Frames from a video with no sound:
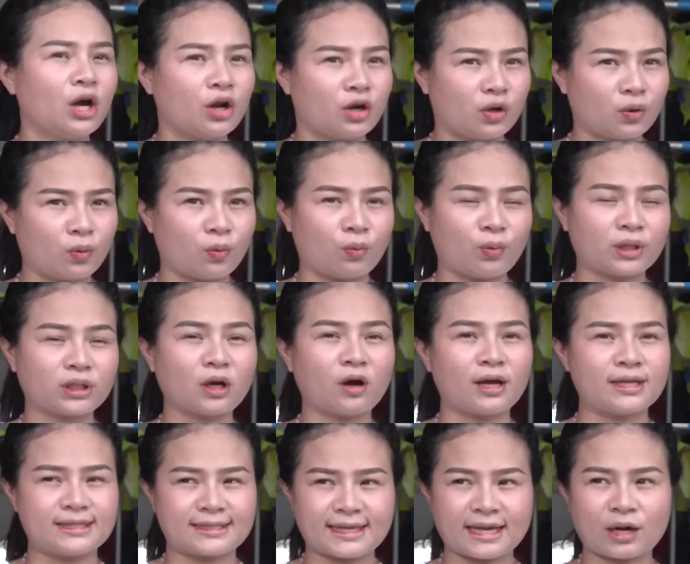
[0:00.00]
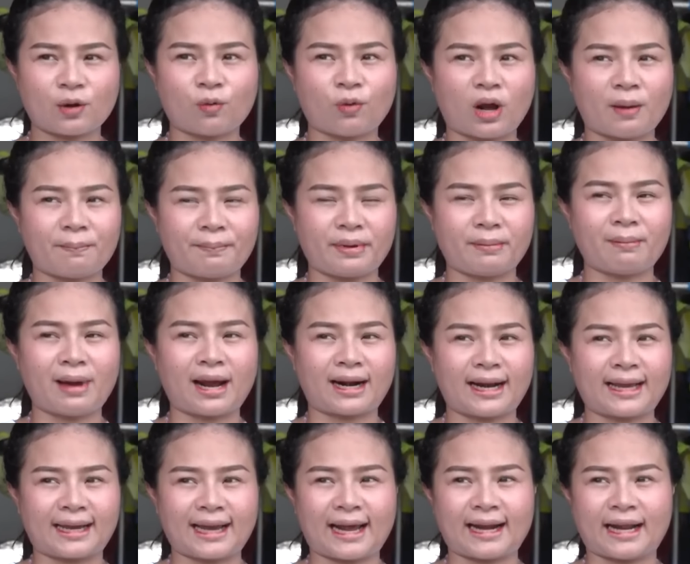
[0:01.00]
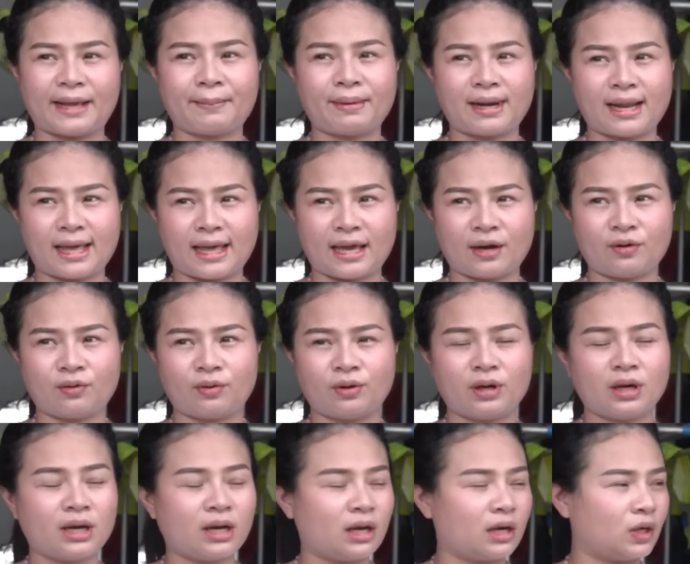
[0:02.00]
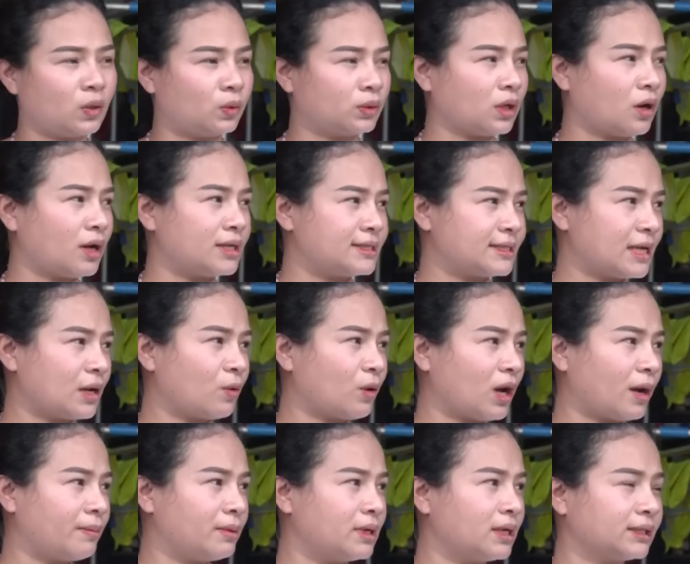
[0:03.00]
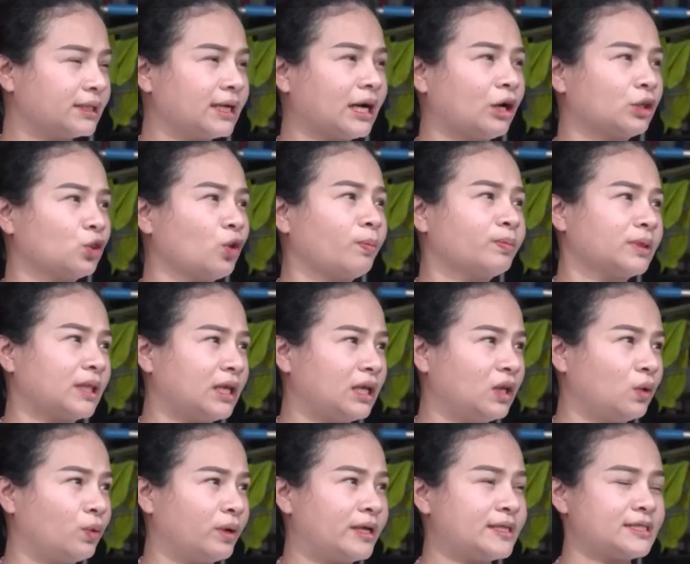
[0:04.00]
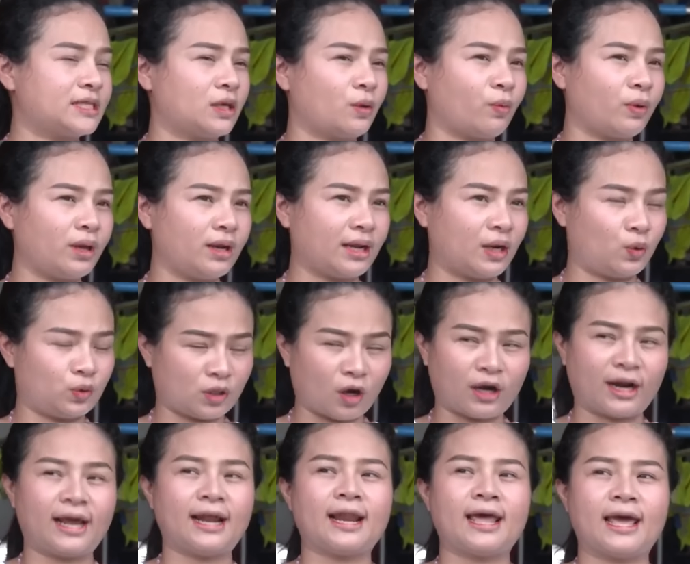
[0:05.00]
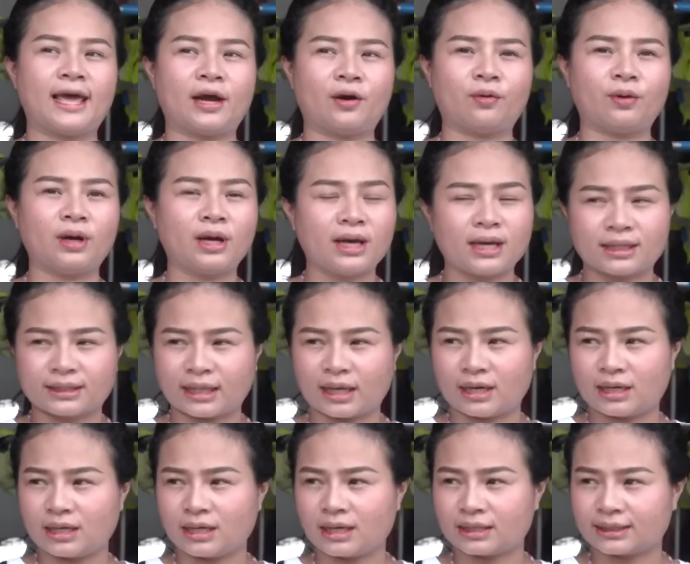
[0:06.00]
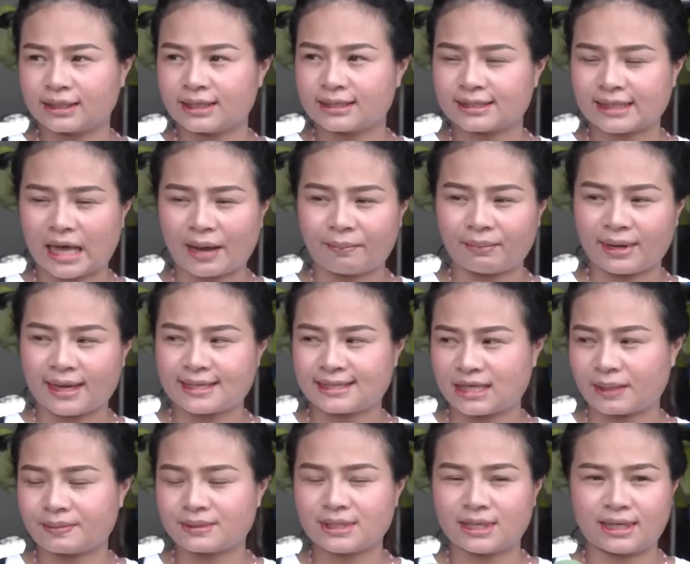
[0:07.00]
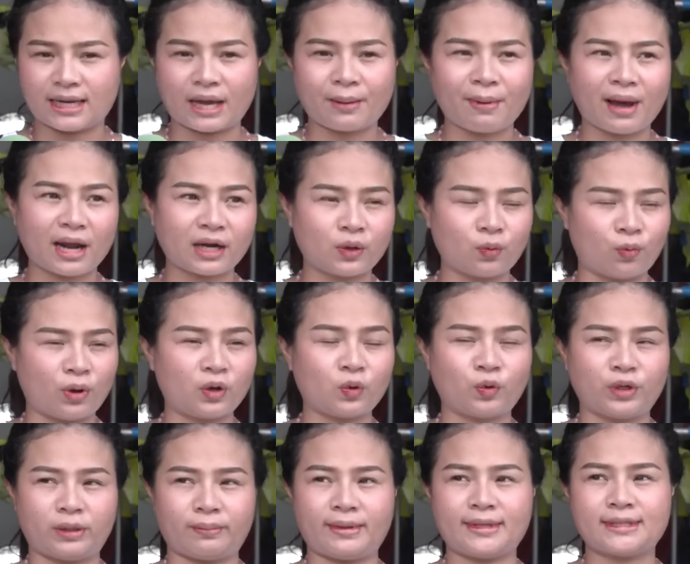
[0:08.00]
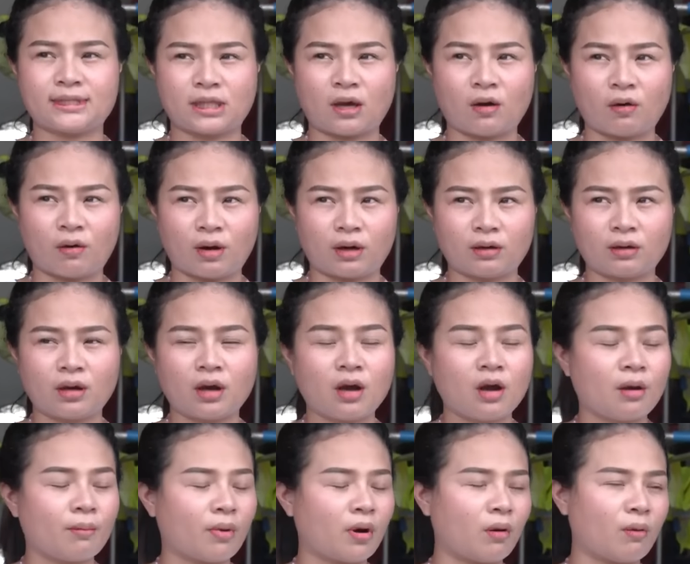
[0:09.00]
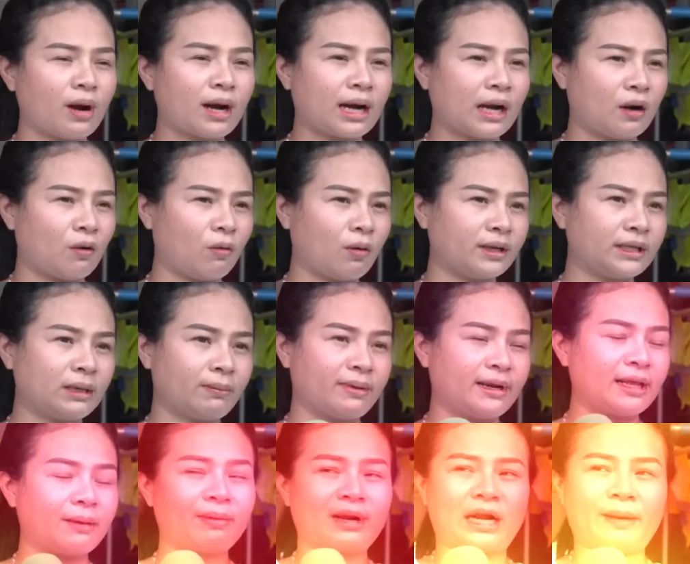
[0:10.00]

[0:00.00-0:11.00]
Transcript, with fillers: ในเรื่องที่ถูกเอกทำร้ายร่างกายก็ถอนให้แล้ว แต่เรื่องที่มาทำลายรถของเขาแล้วก็ทำลายทรัพย์สินในบ้านเนี่ยอันนี้ยังไม่ถอนเพราะว่ามันมีค่าซ่อมแซมก็อยากให้มีการรับผิดชอบกันให้หน่อยเนี่